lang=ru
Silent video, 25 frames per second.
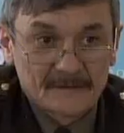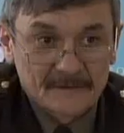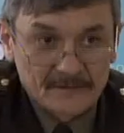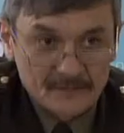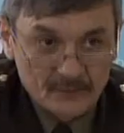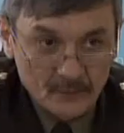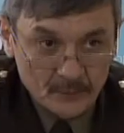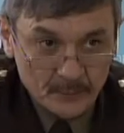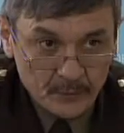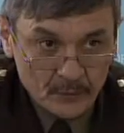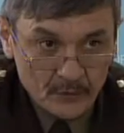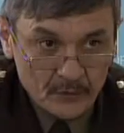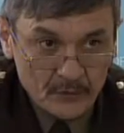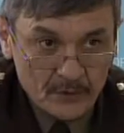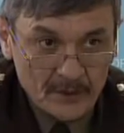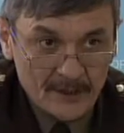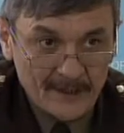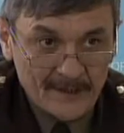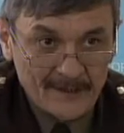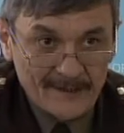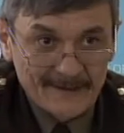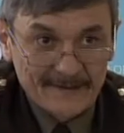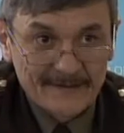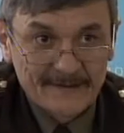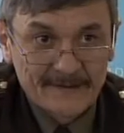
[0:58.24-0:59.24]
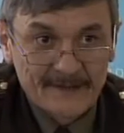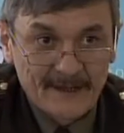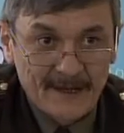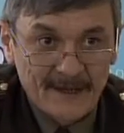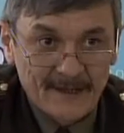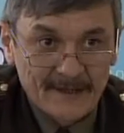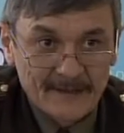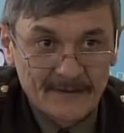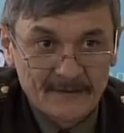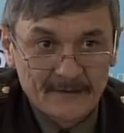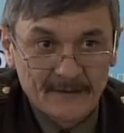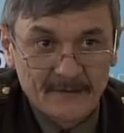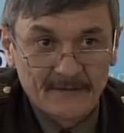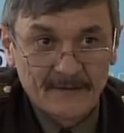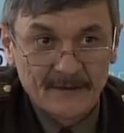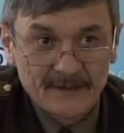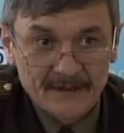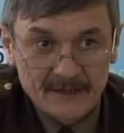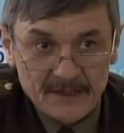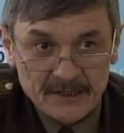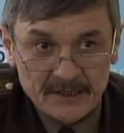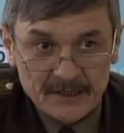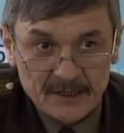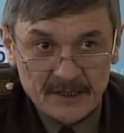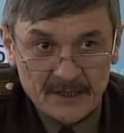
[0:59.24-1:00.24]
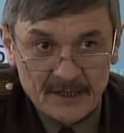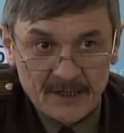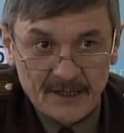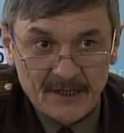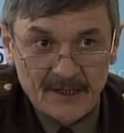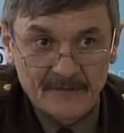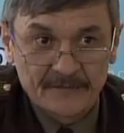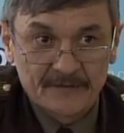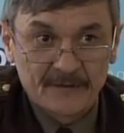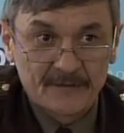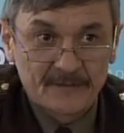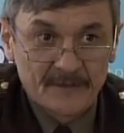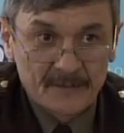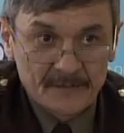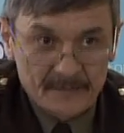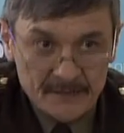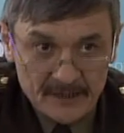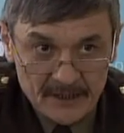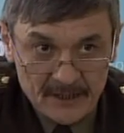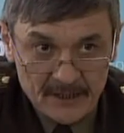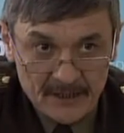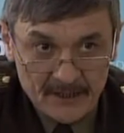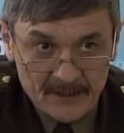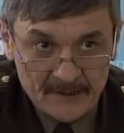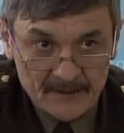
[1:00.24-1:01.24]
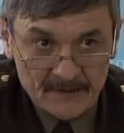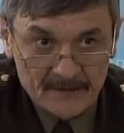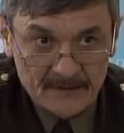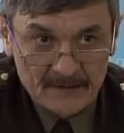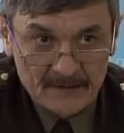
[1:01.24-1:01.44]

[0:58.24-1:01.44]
Супруга данного водителя автомобиля